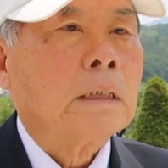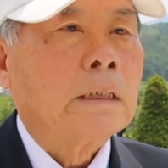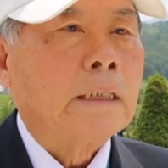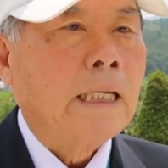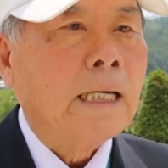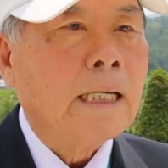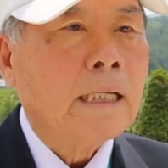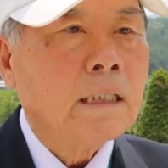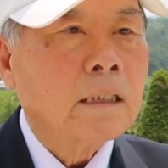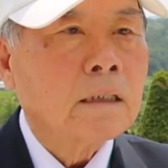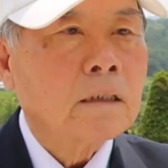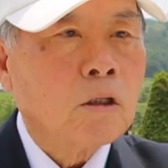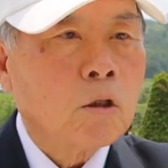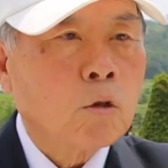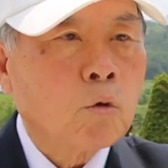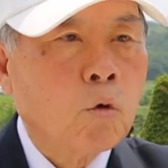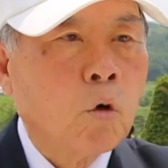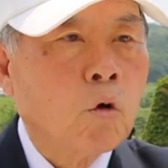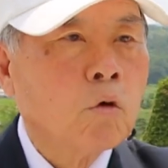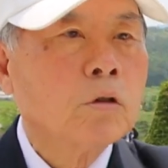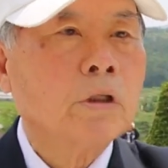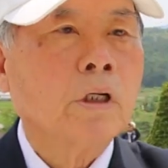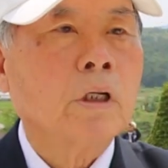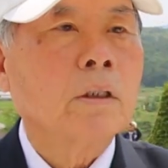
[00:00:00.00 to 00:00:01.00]
걔네들
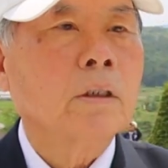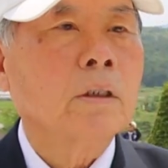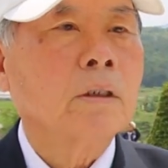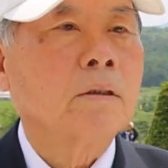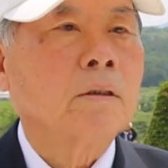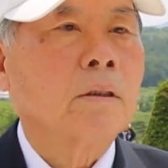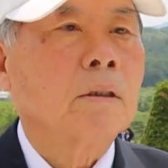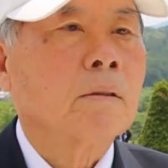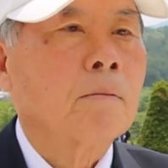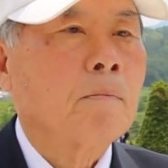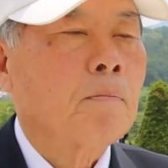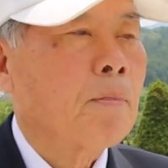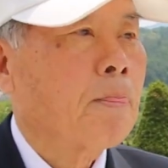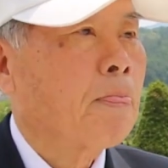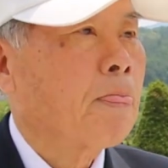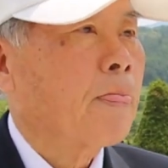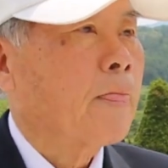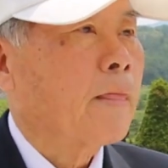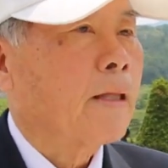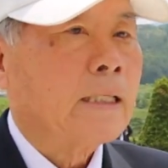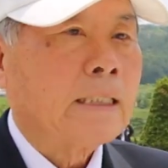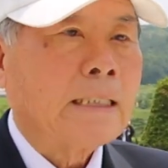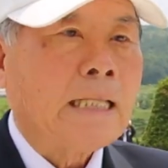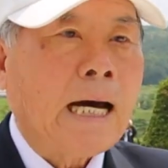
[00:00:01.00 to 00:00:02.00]
공격은
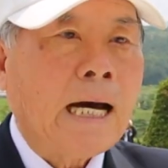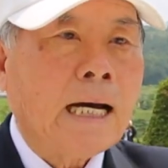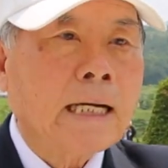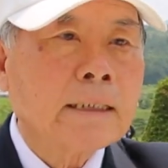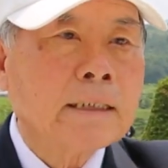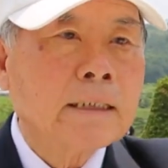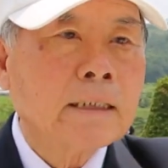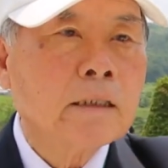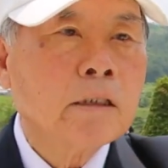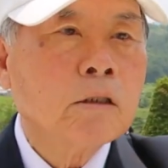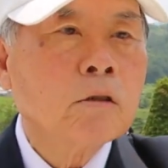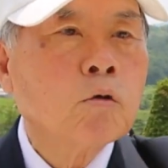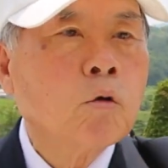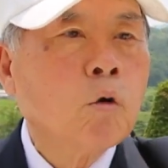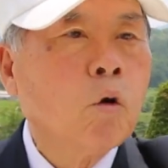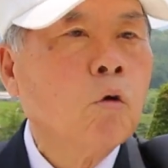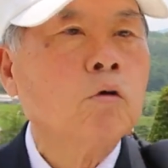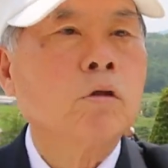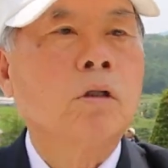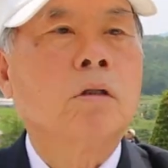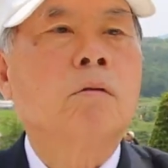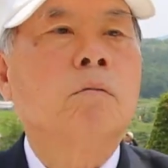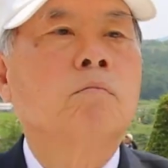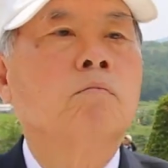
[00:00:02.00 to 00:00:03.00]
낮에는
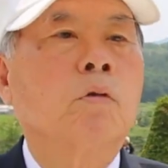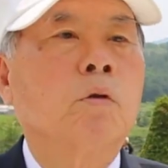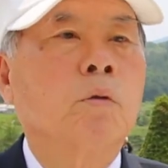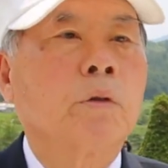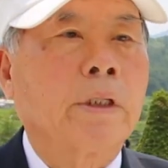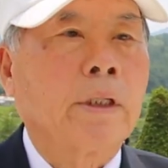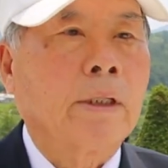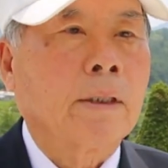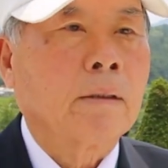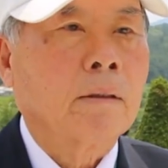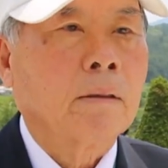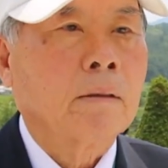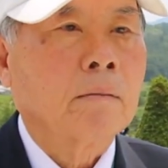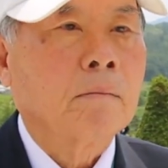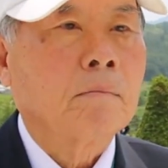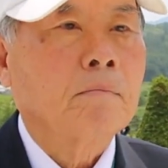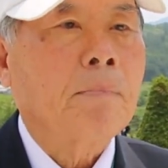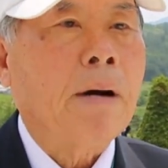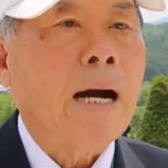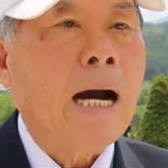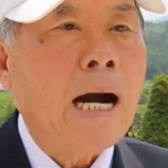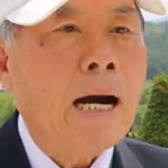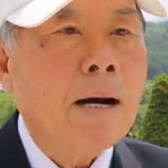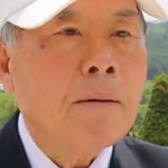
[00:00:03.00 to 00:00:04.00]
공격은 못해.
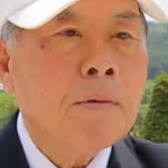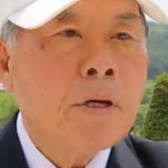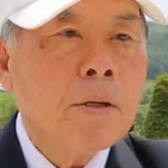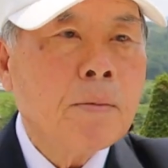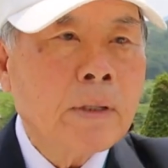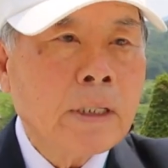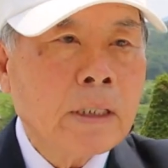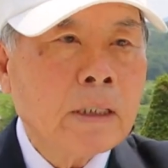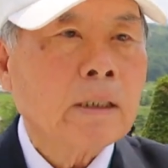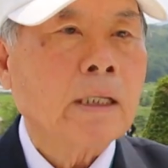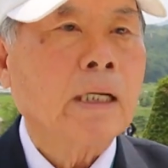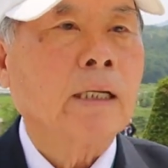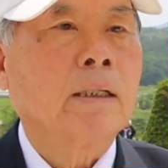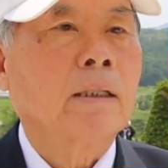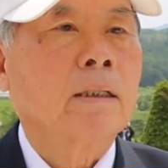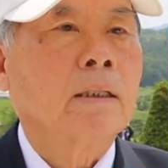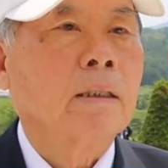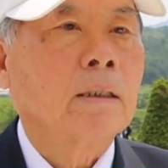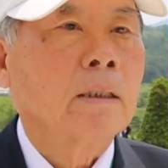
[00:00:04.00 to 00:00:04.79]
밤에만 와.